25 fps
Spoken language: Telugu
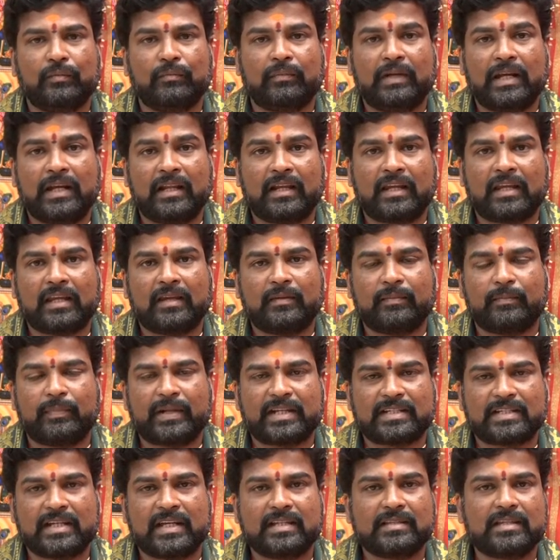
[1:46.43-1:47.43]
మనకి
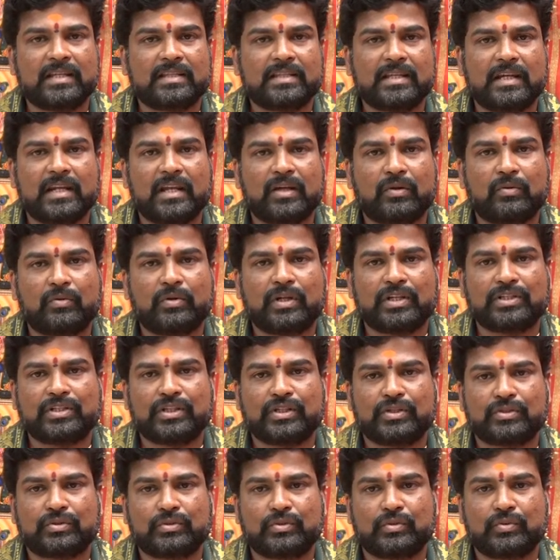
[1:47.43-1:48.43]
ప్రశాంతత లేకుండా
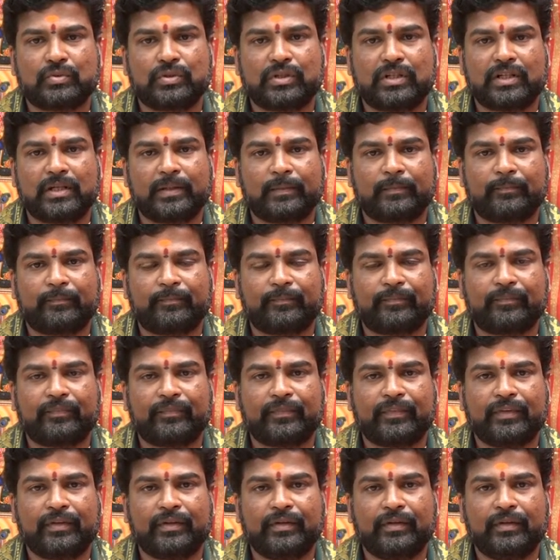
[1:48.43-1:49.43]
చేస్తూ ఉంటారు
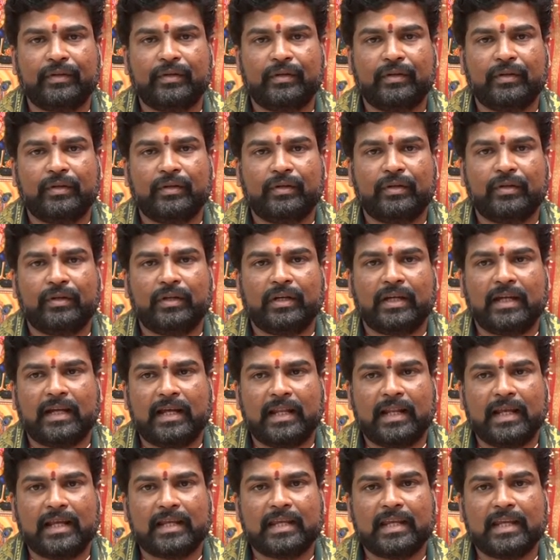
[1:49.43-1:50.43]

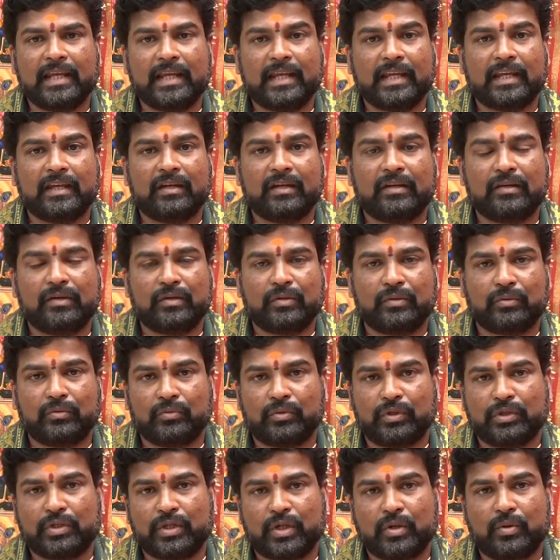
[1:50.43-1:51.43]
అలాగే
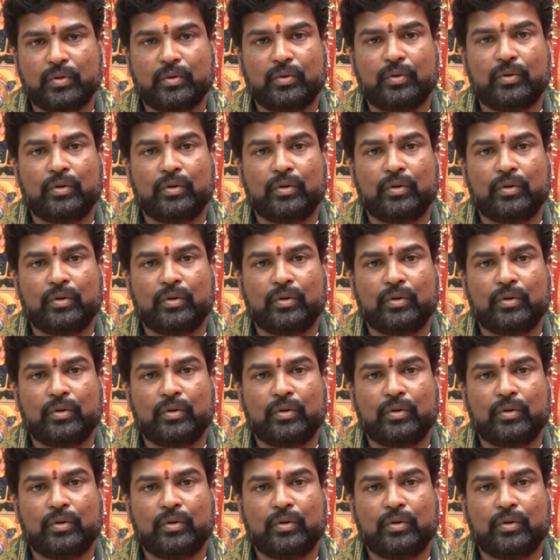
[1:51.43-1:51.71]
కొందరు